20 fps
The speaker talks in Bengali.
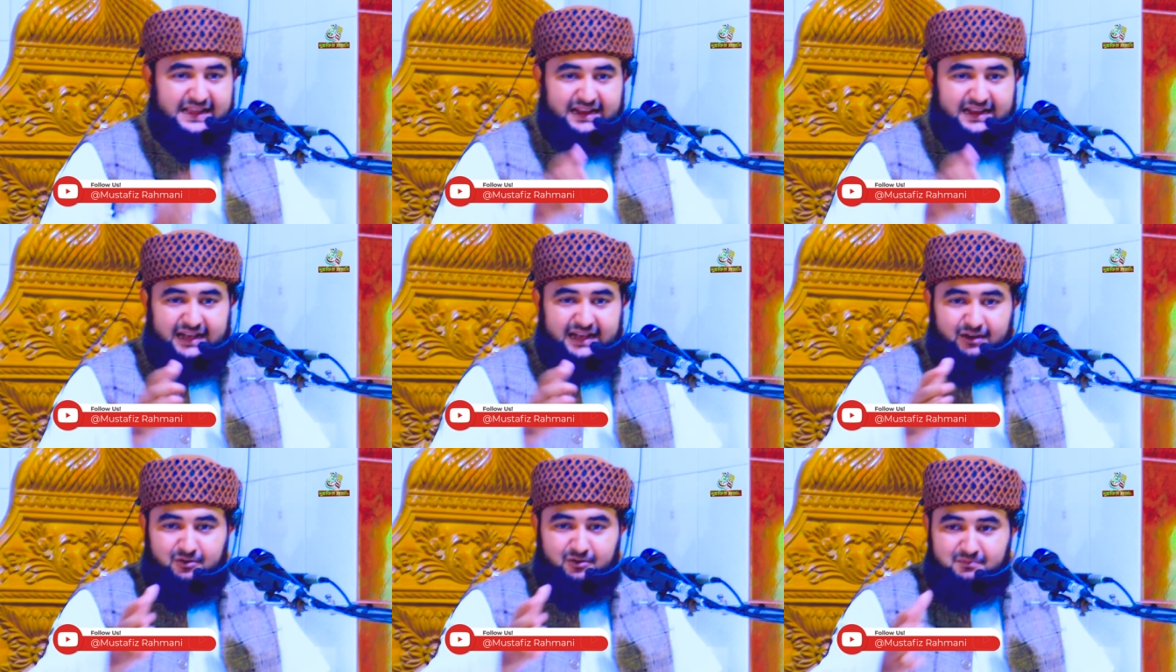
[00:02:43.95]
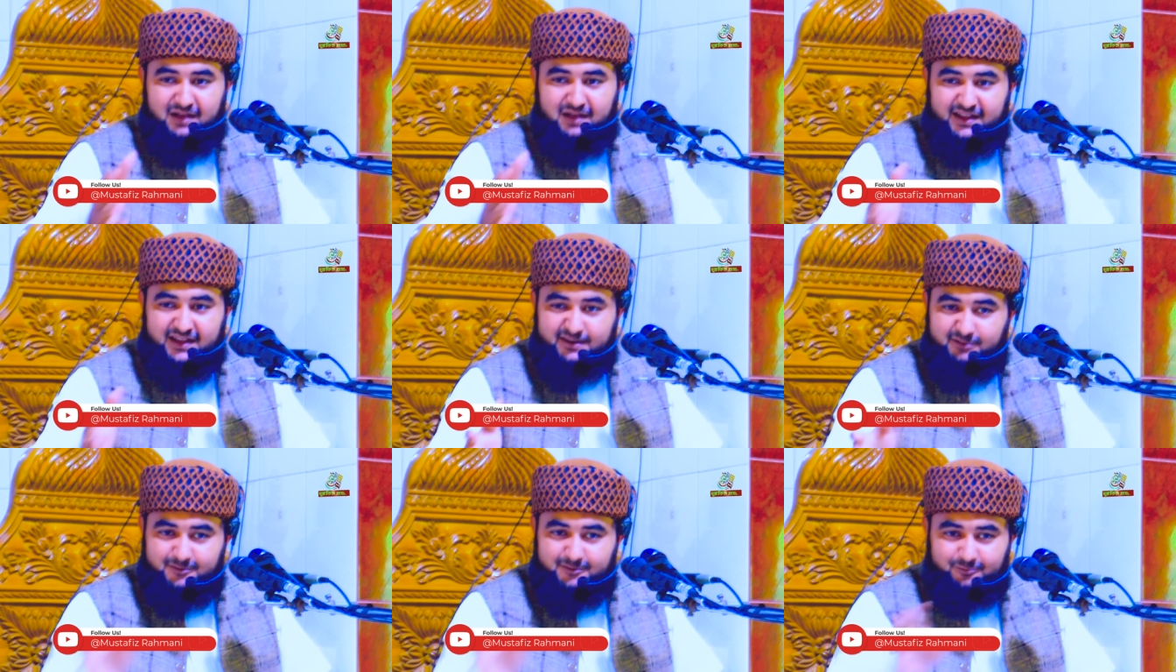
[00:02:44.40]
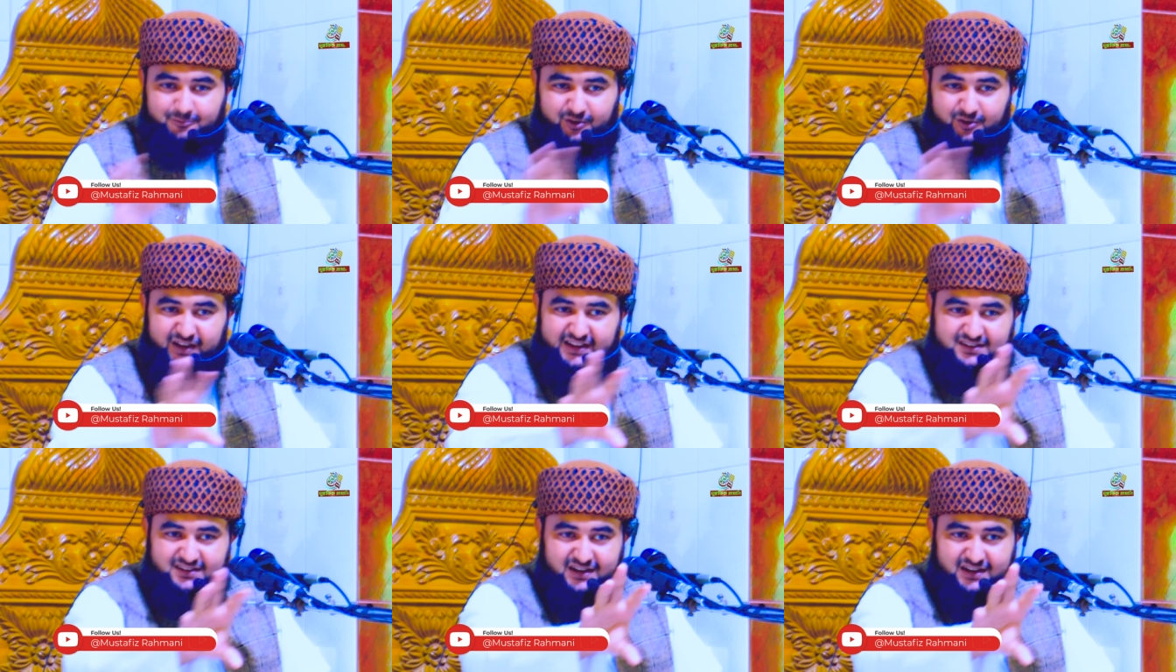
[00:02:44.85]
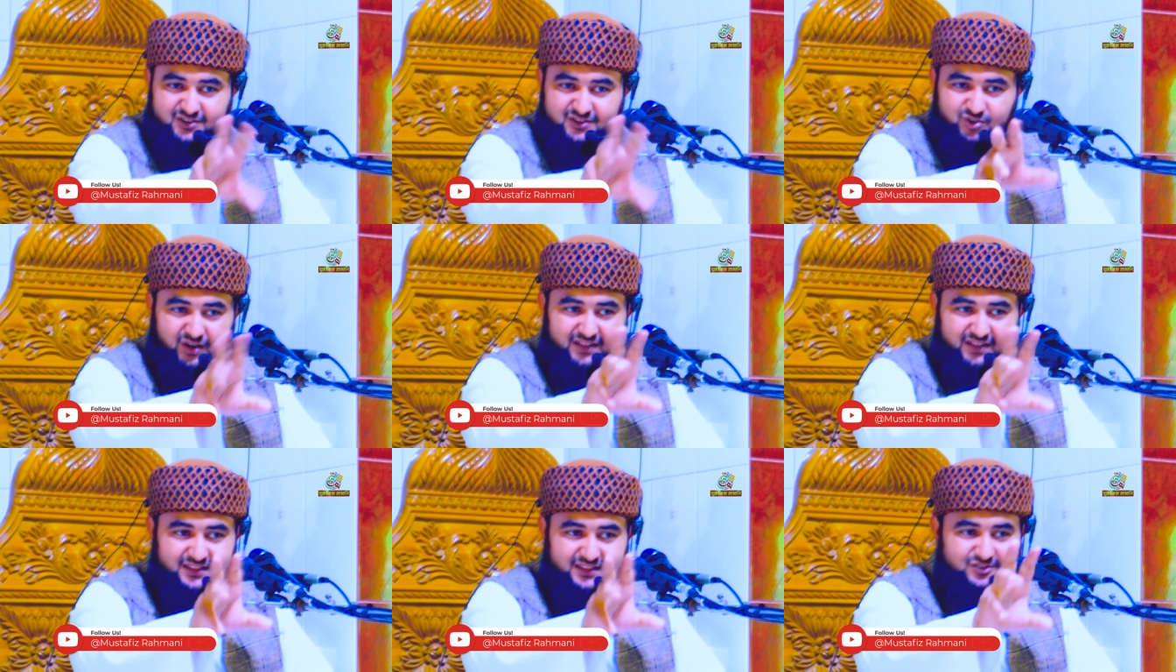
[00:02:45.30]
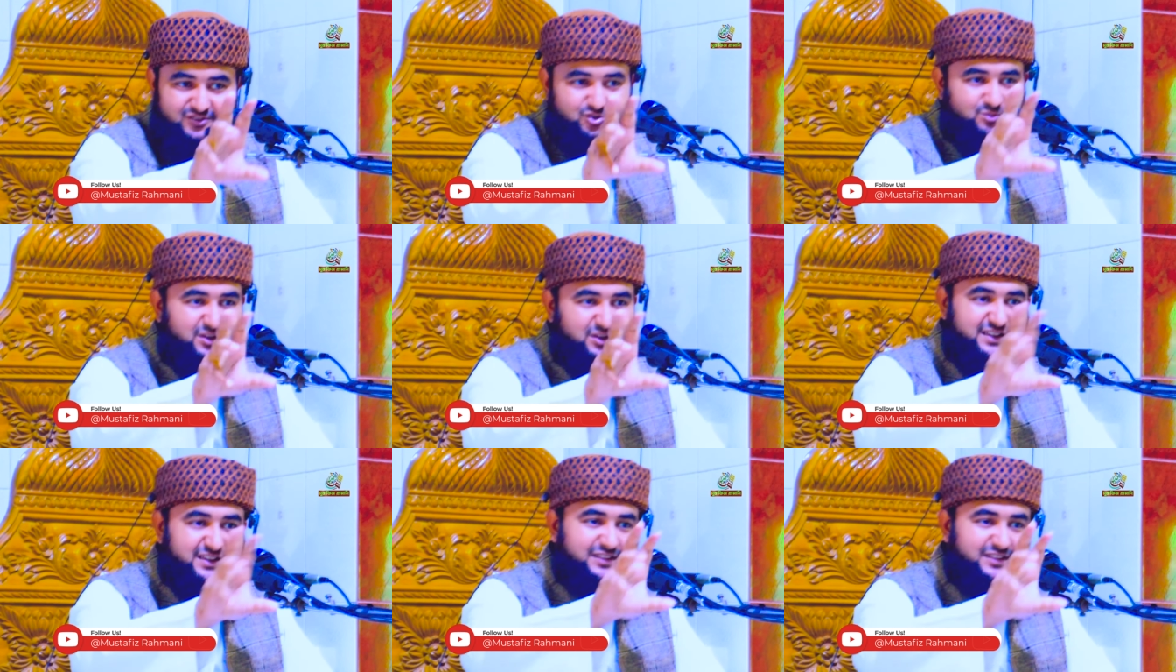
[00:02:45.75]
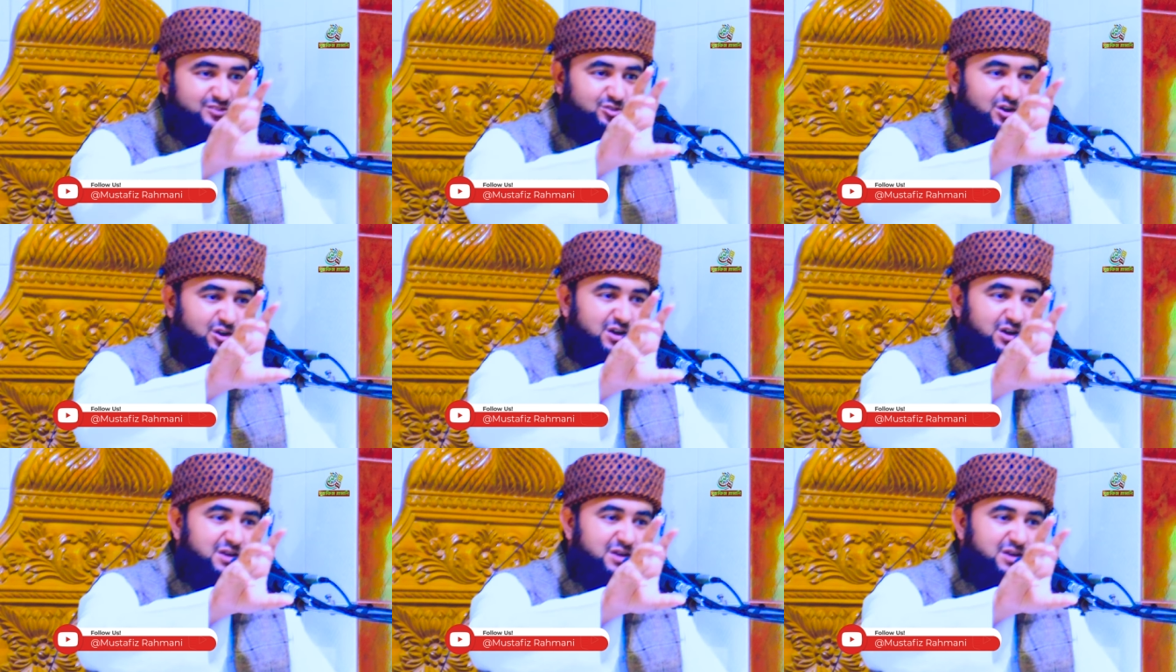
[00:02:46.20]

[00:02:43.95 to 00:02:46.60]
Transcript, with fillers: কারণ মাগরিবের পরে এশার সলাতের সময় কিন্তু